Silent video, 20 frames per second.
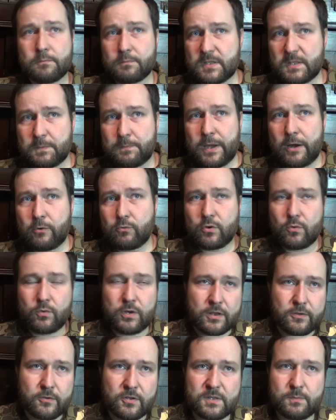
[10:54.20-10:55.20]
spełnił
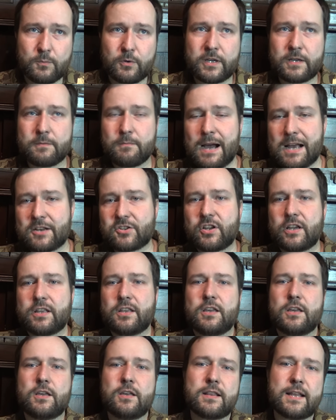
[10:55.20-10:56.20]
jedno z moich
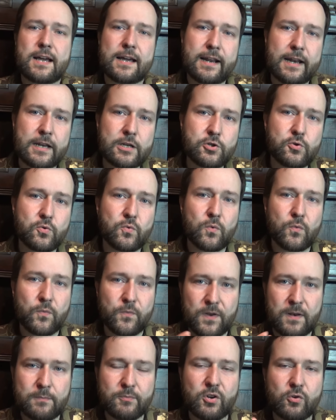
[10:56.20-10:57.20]
marzeń i nakręcił
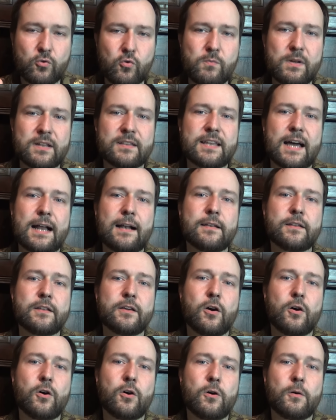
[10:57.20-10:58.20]
film
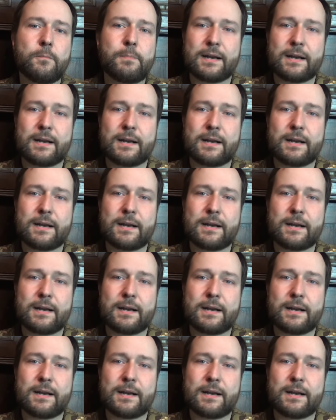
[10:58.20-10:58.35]
dokumentalny o